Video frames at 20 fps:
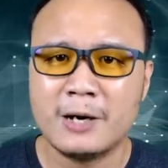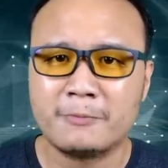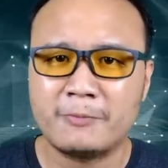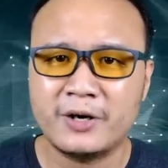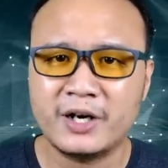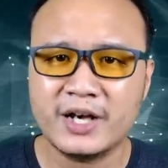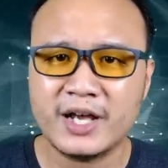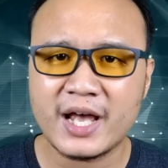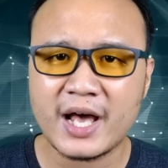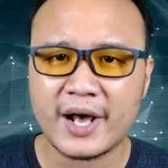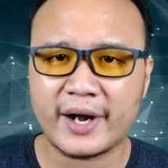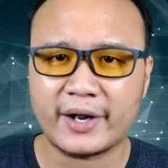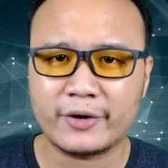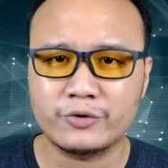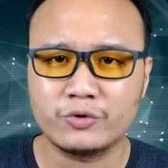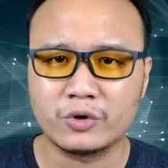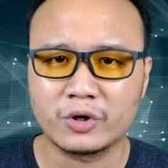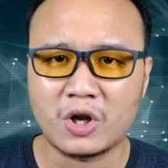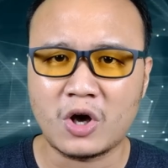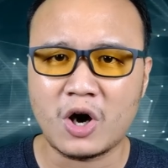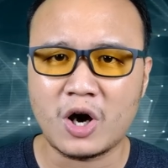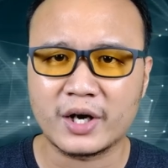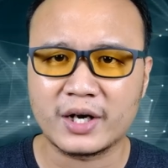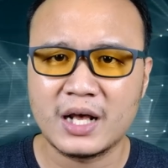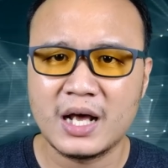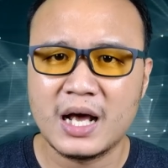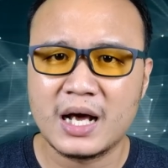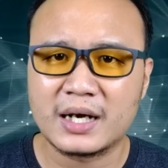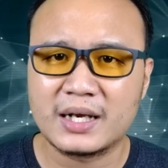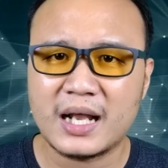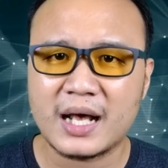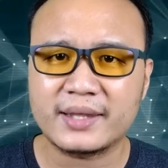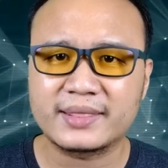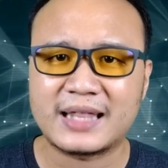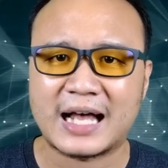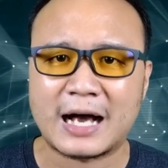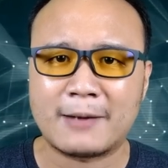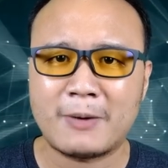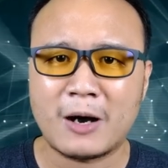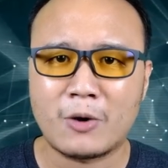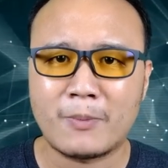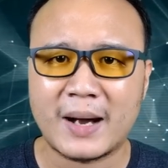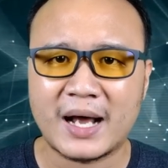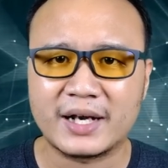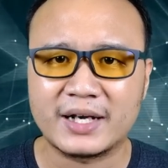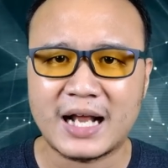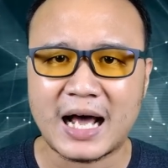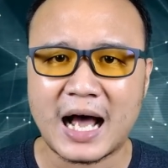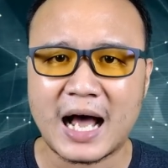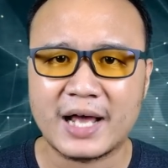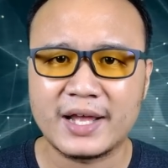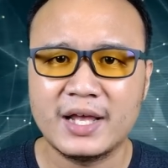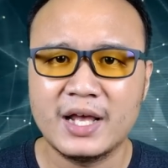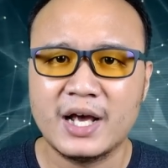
เพื่อให้เราอยู่รอดรักษาเผ่าพันธุ์ได้